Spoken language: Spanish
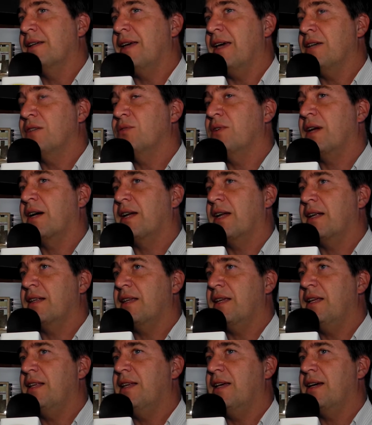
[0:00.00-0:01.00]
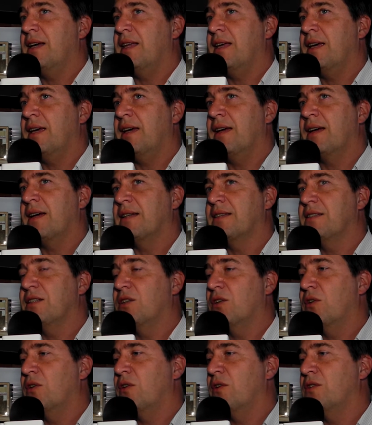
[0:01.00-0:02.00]
que es una característica de casi
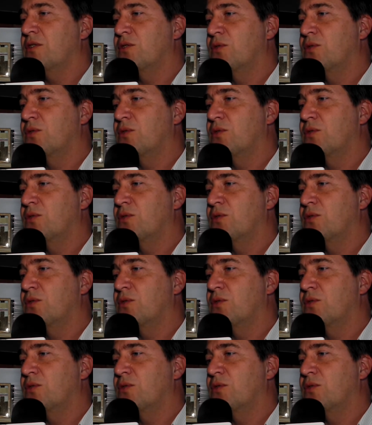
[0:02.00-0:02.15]
todo el